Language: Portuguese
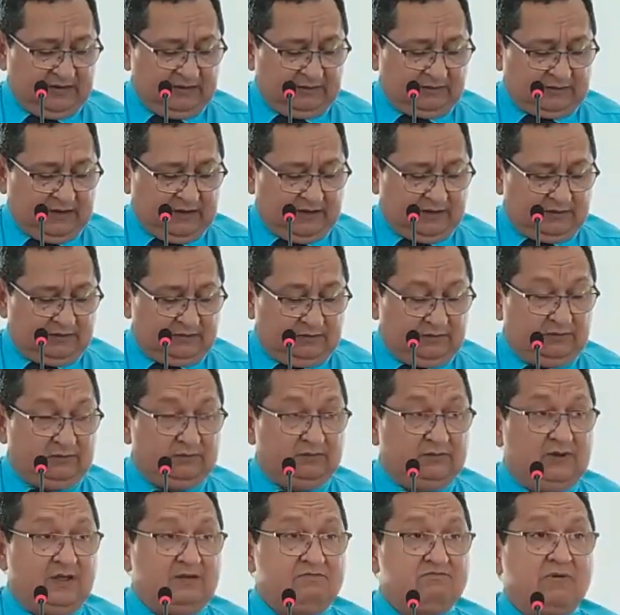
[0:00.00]
eu quero
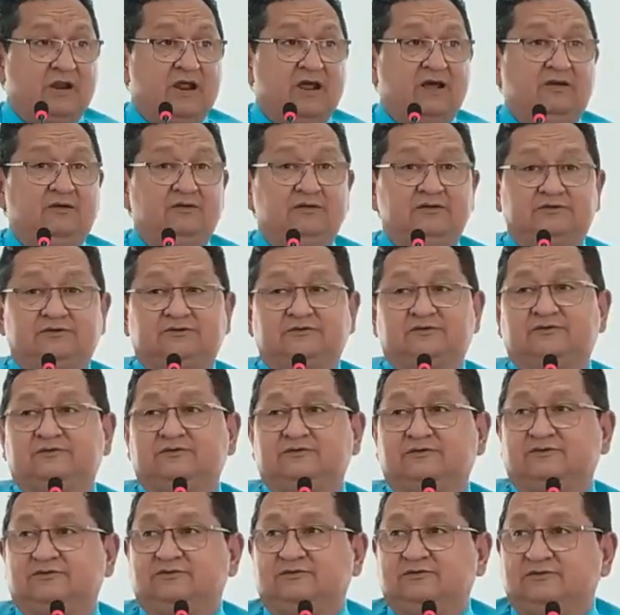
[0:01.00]

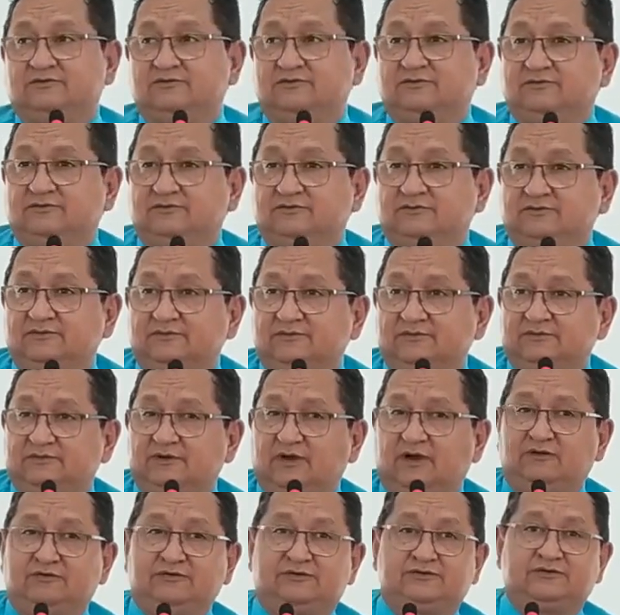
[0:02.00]
lembrá-los,
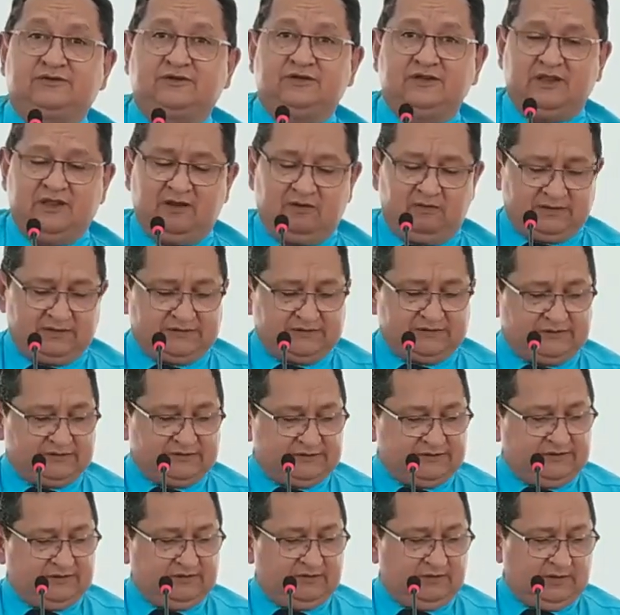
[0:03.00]
aos que não
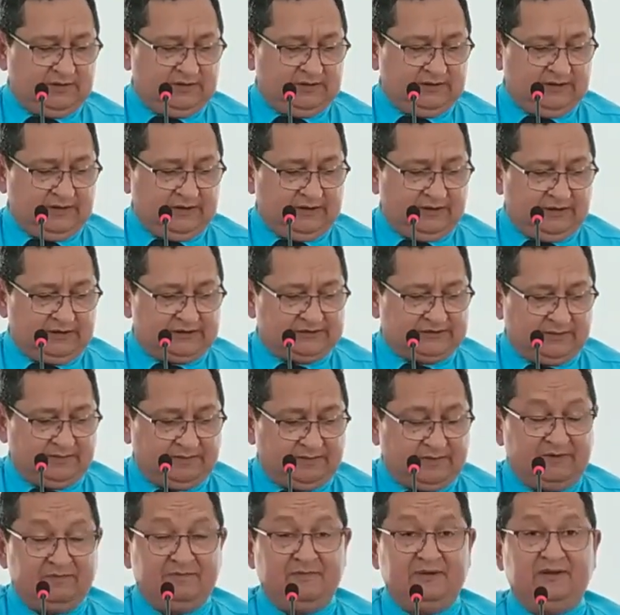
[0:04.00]
assistiram ainda a nossa
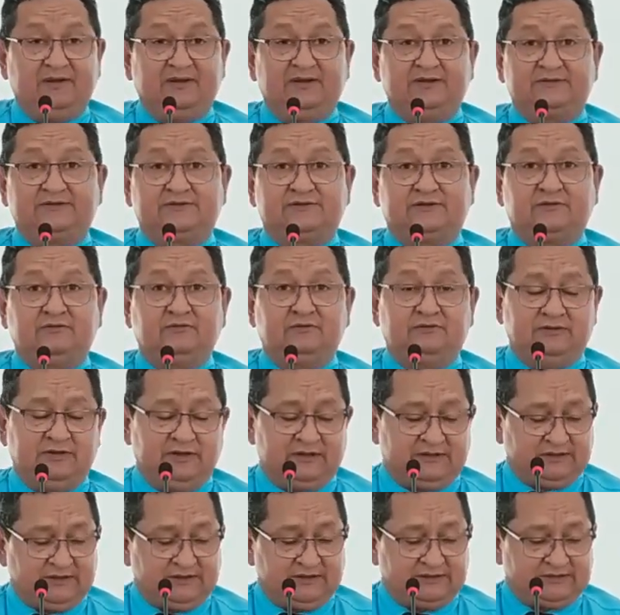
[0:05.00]
primeira,
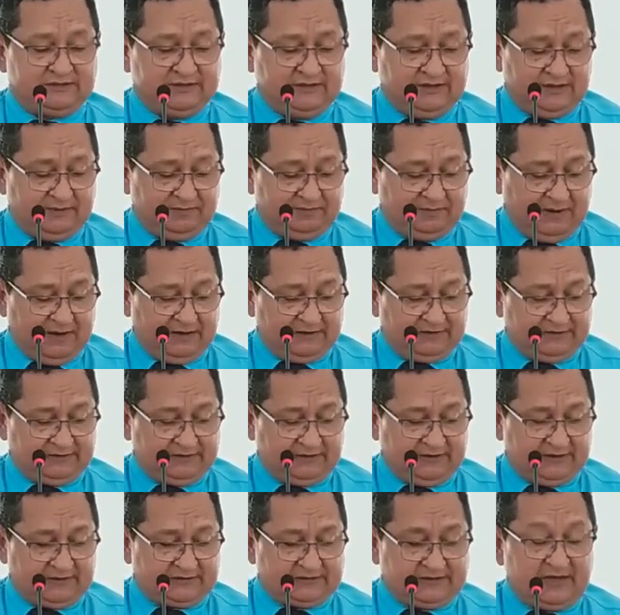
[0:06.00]
segunda, terceira
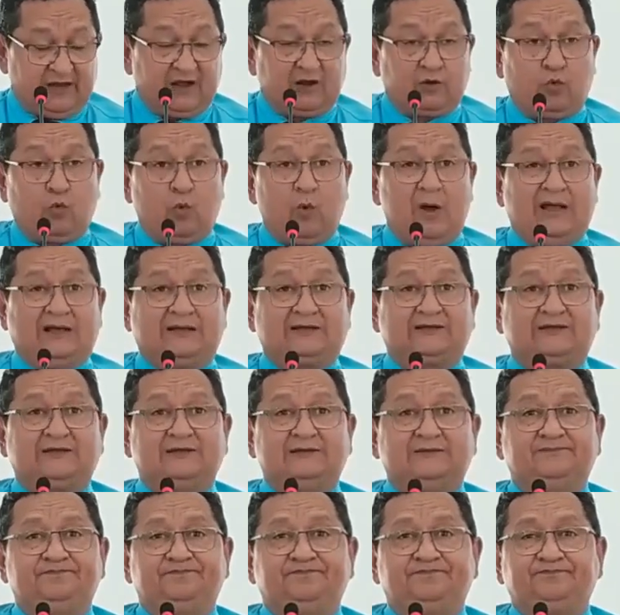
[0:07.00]
parte, essa é a
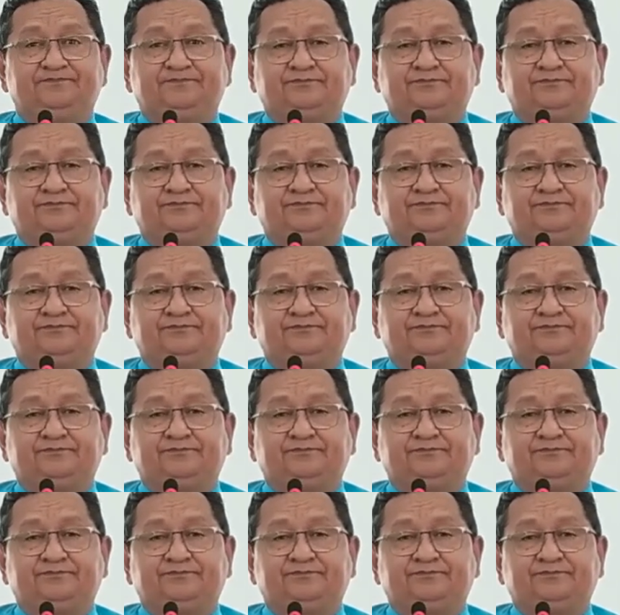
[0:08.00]
quarta,